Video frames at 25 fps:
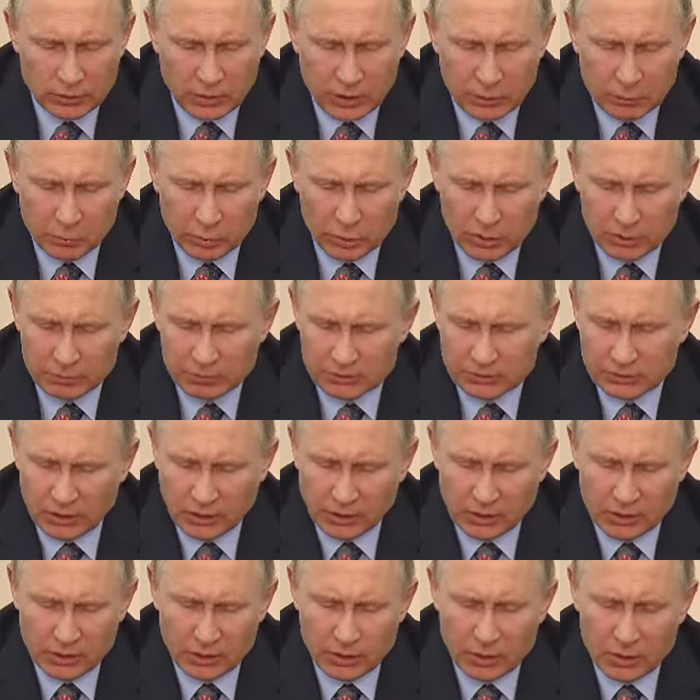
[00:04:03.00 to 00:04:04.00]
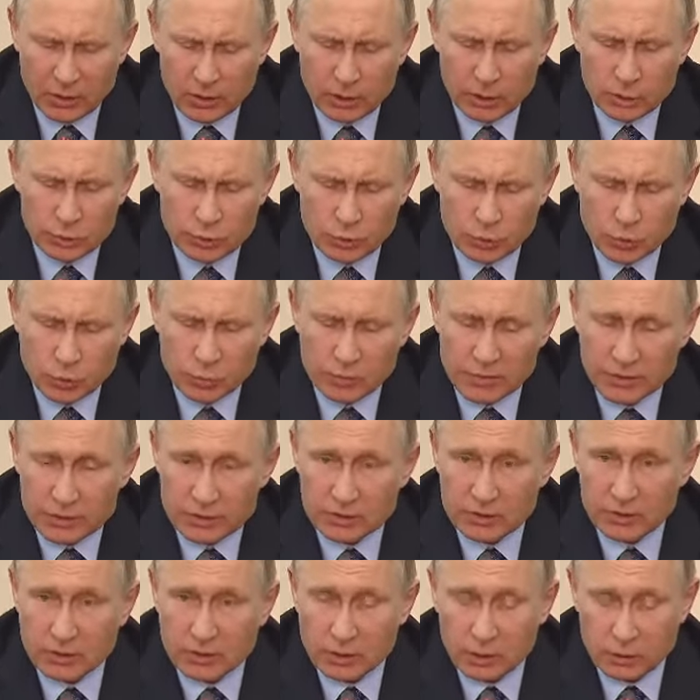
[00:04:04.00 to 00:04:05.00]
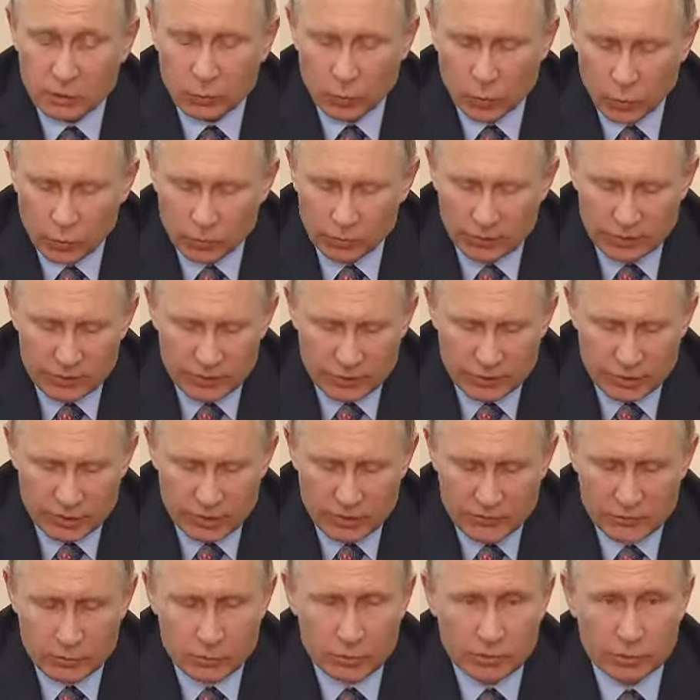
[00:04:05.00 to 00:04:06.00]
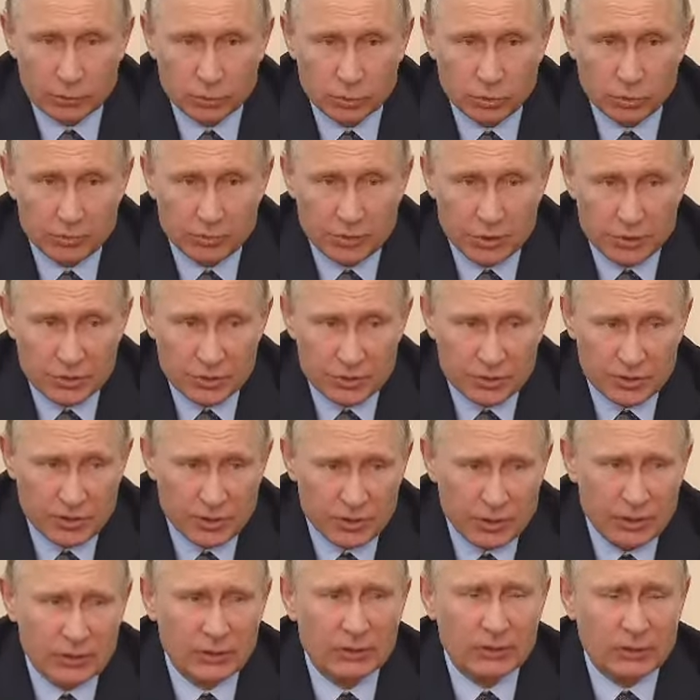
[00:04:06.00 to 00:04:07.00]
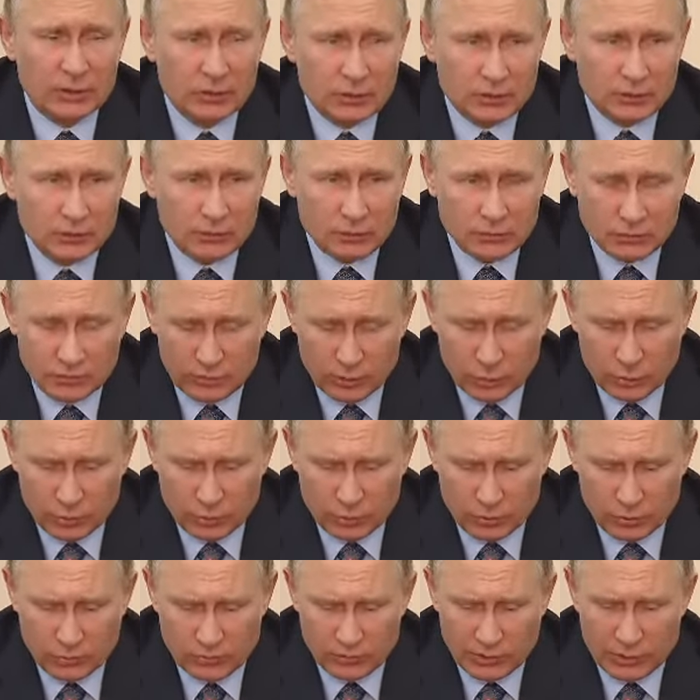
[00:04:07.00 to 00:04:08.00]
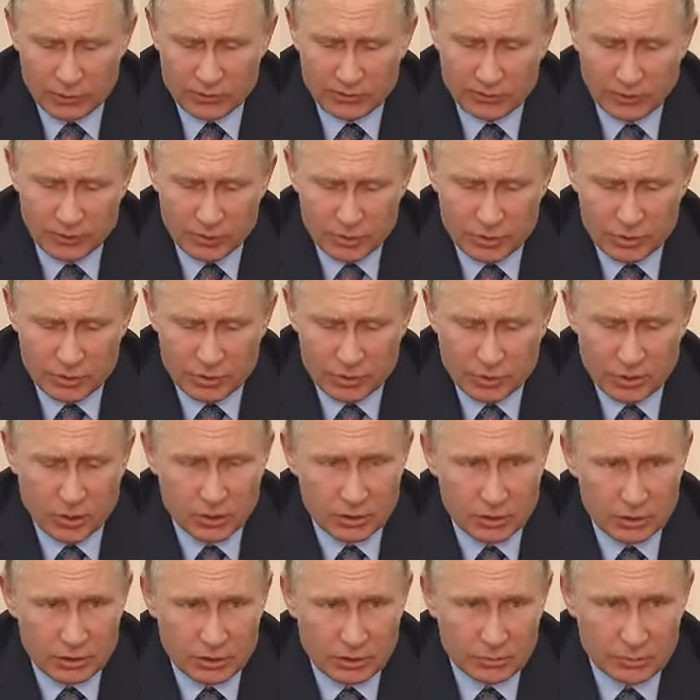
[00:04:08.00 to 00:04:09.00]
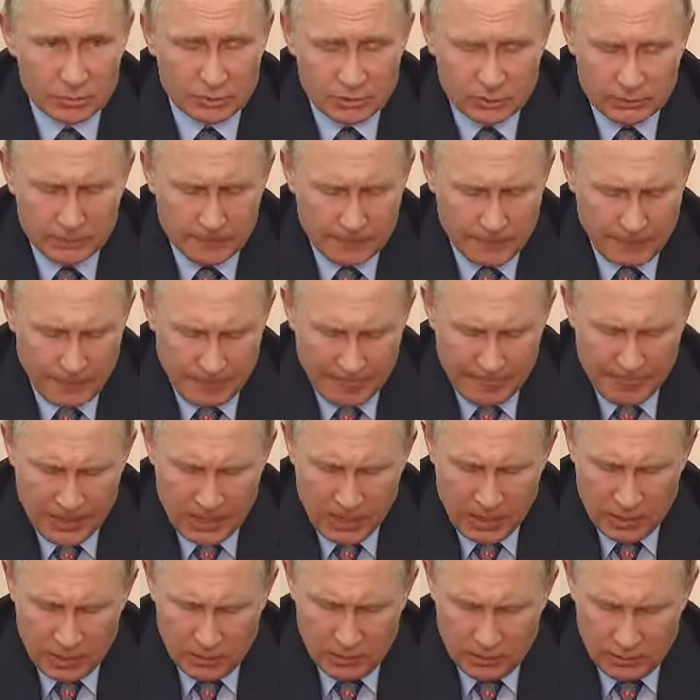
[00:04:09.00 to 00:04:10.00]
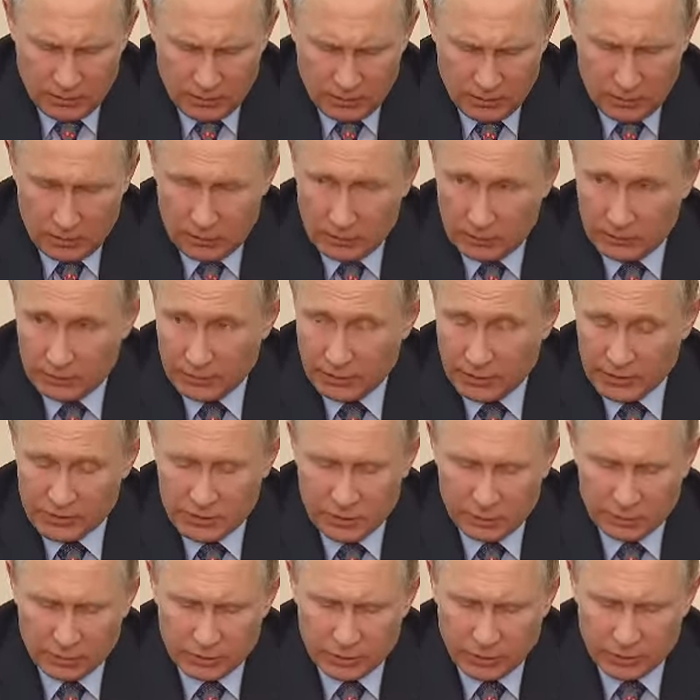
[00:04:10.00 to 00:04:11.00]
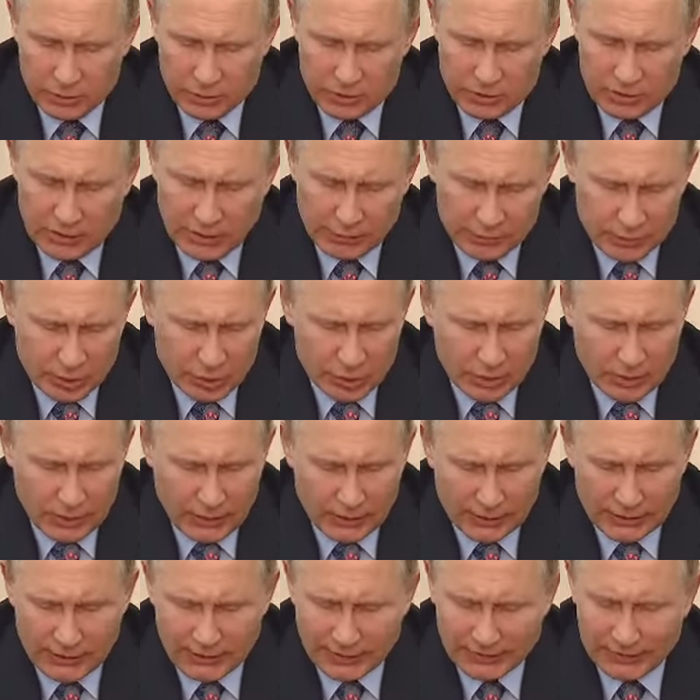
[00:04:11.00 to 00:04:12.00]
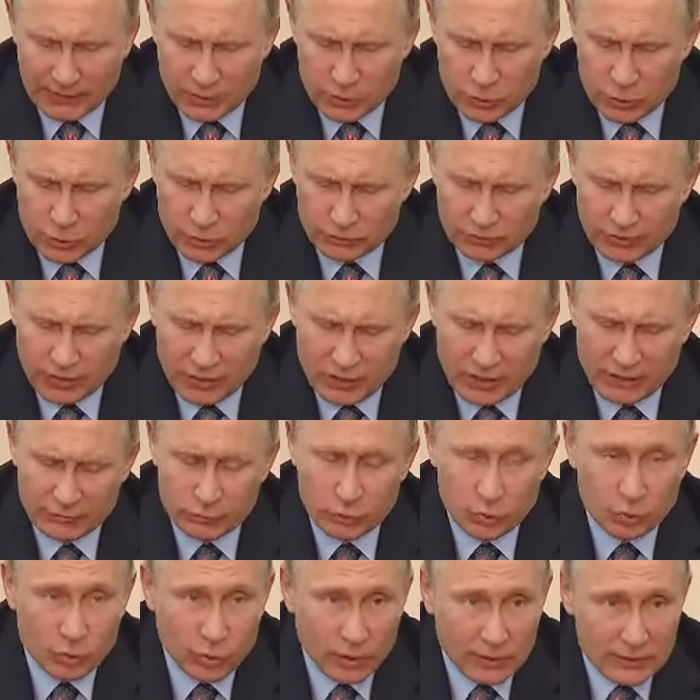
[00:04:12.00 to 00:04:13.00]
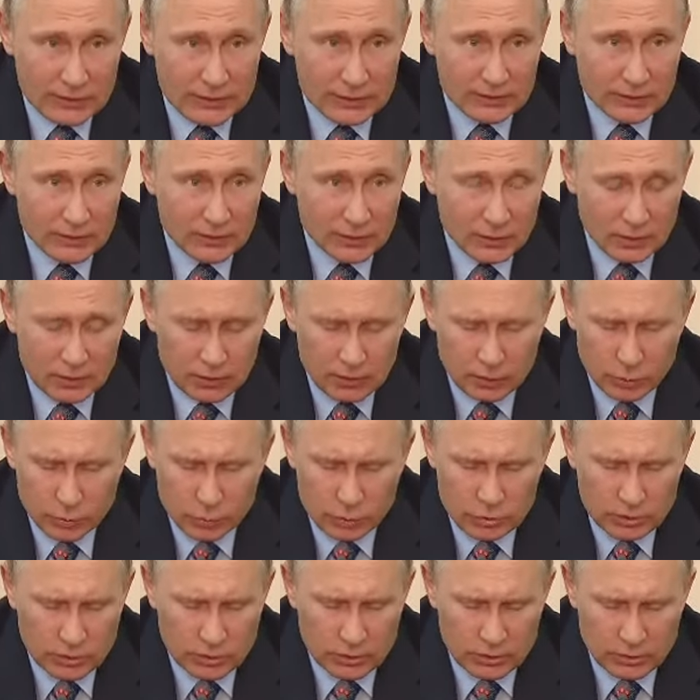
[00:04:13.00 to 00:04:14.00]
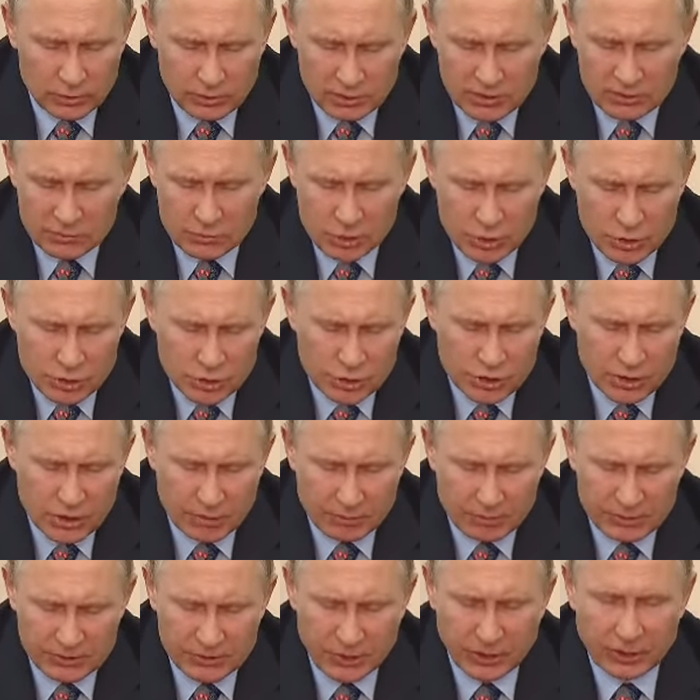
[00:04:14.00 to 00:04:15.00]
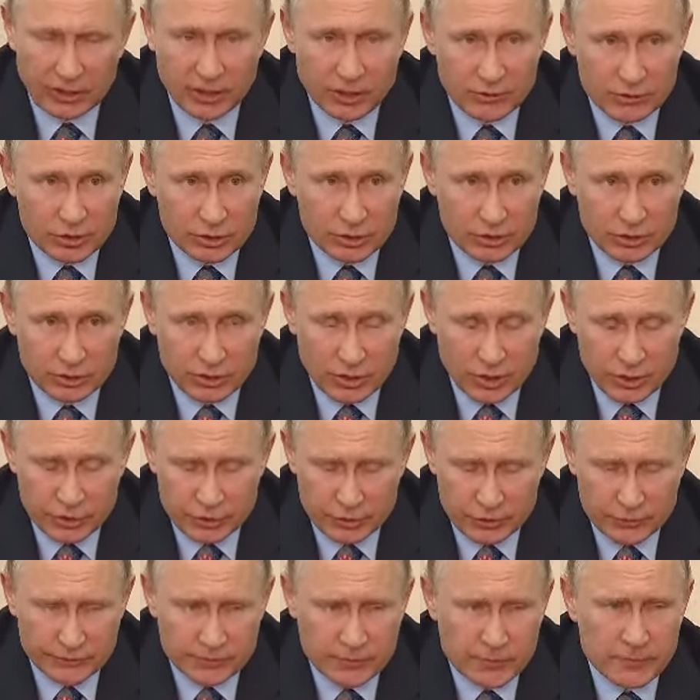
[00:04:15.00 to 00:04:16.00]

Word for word: Наиболее пострадала Тюменская область. Сейчас все не буду перечислять, Владимир Владимирович скажет об этом. Э, просил бы также сообщить, как организована эвакуация людей, размещение пострадавших граждан.